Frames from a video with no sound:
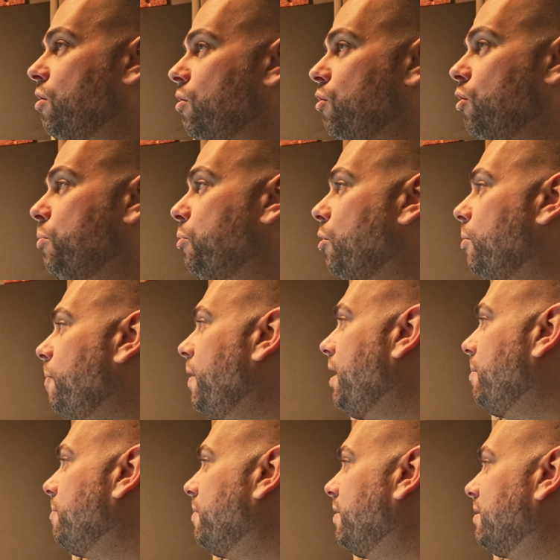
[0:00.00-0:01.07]
Le
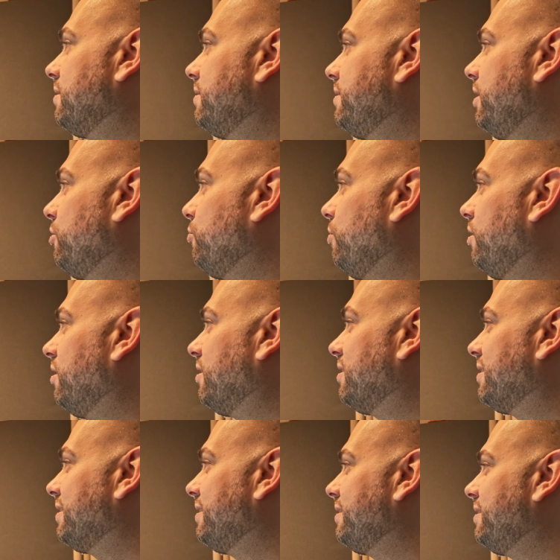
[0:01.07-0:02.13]
problème, c'est quoi
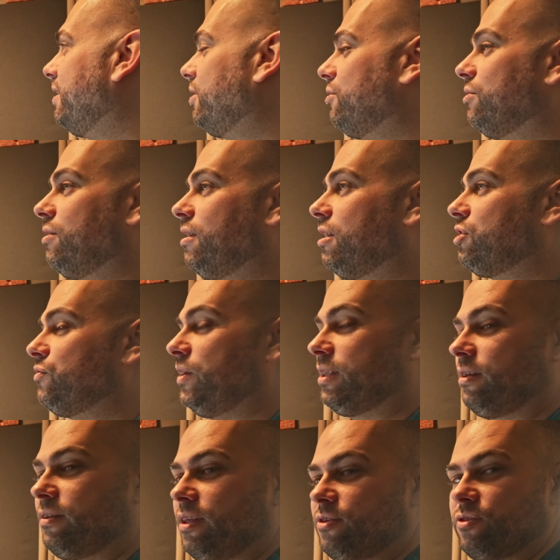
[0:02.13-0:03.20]
C'est que là, je vais
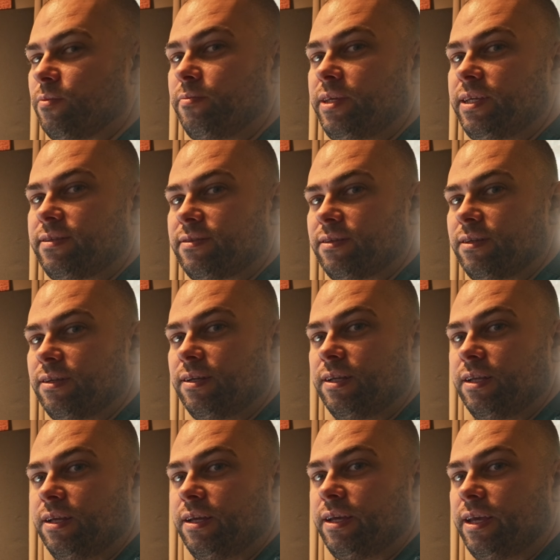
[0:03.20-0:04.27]
être dans un mix
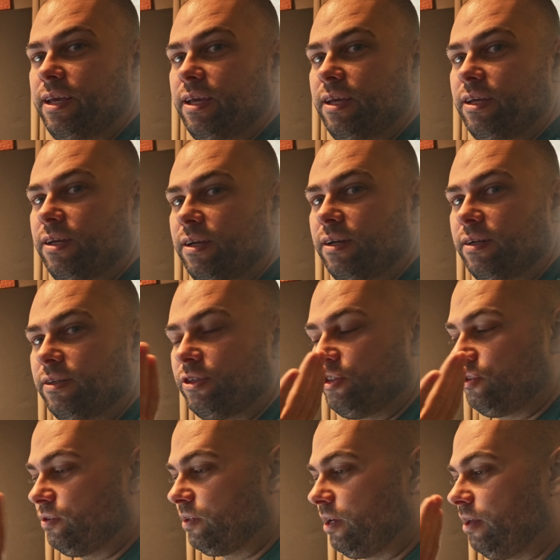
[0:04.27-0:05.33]
et euh,
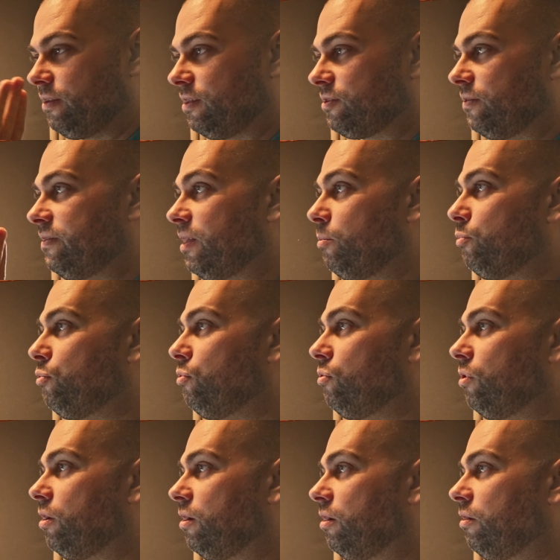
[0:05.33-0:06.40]
je serai dans un
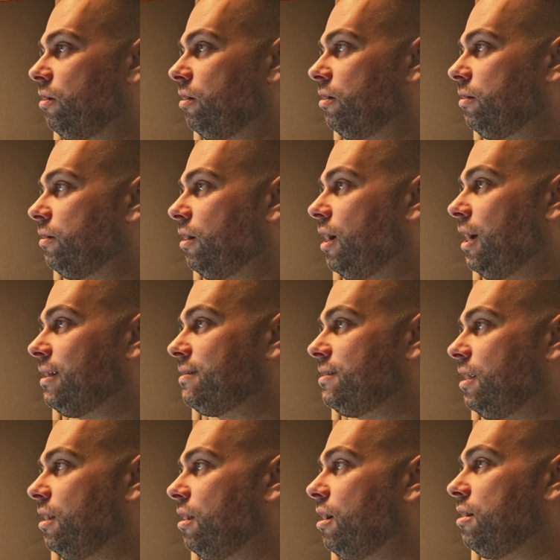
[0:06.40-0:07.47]
tempo euh,
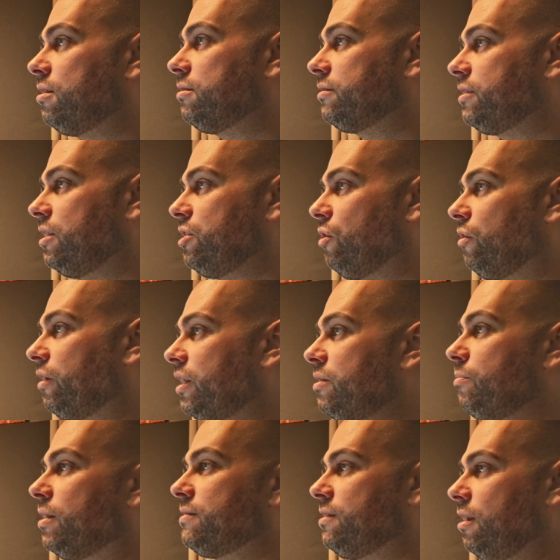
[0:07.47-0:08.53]
assez lent, c'est-à-dire un
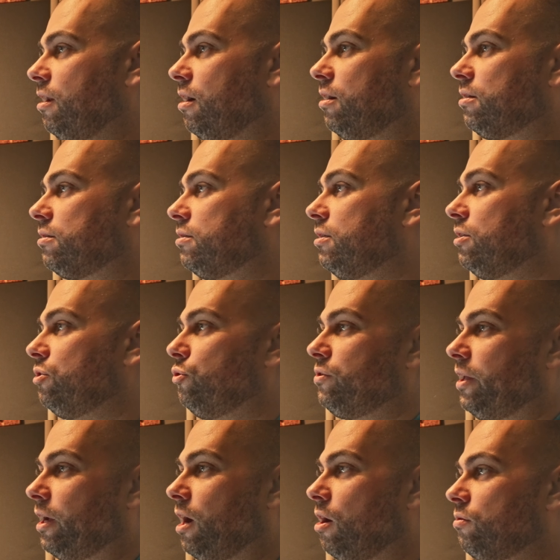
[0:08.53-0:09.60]
rythme assez lent de
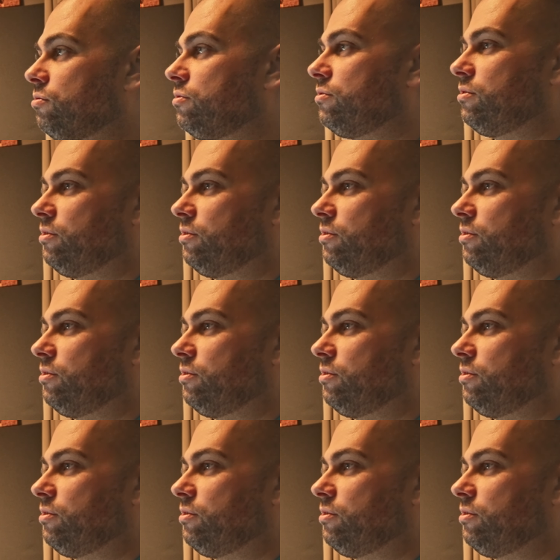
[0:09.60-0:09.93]
take out,